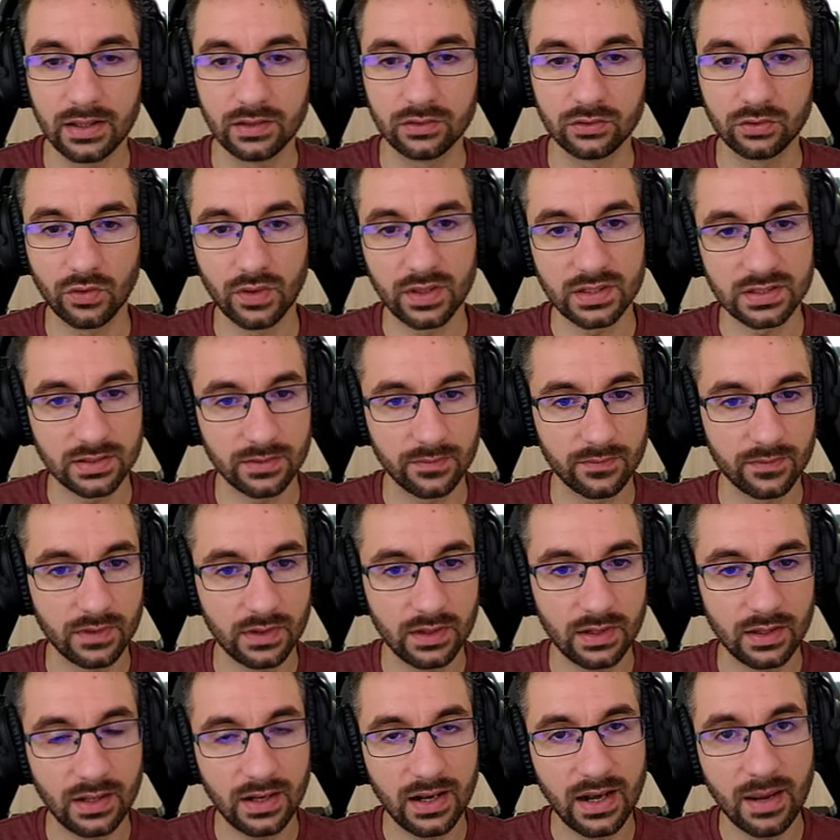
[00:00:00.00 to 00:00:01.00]
Entonces,
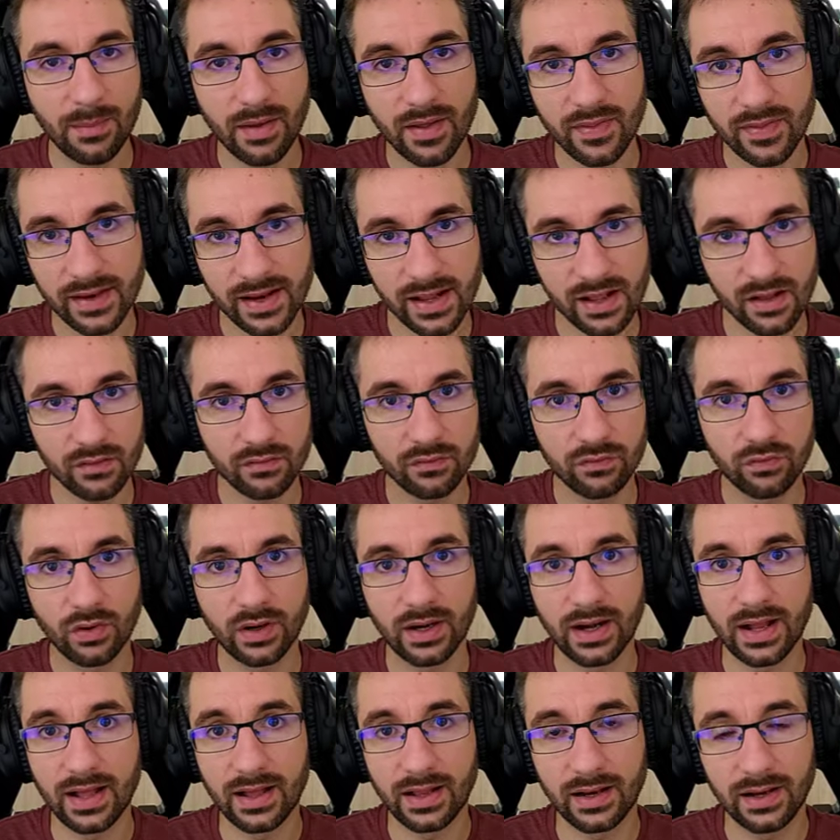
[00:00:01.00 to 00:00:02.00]
la madera
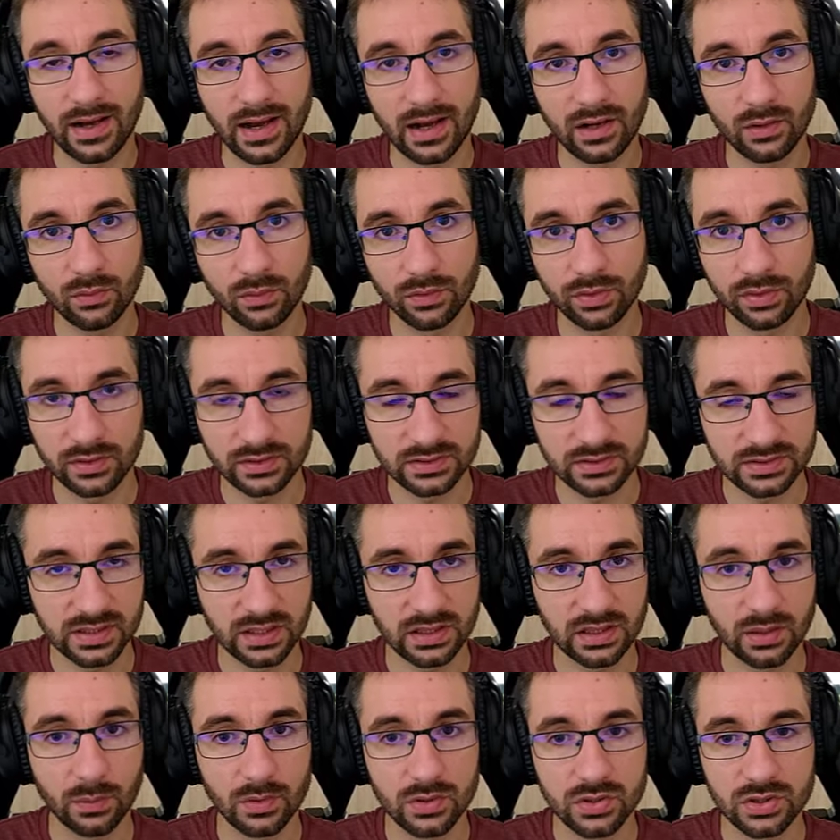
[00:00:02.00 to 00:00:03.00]
fuera, la luz
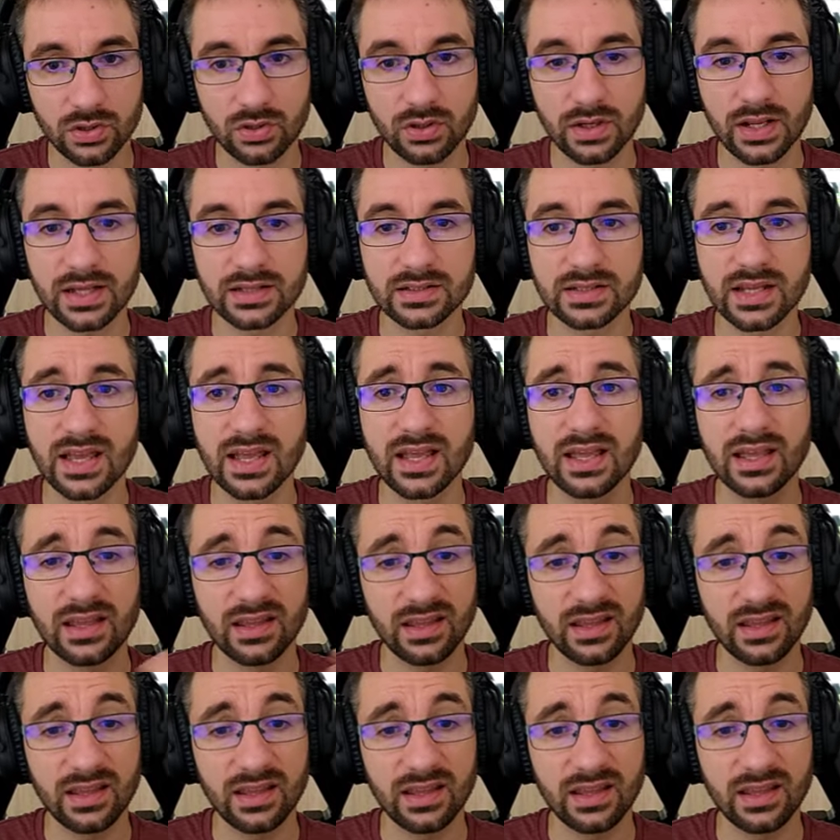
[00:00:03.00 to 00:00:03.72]
7 u 8 horas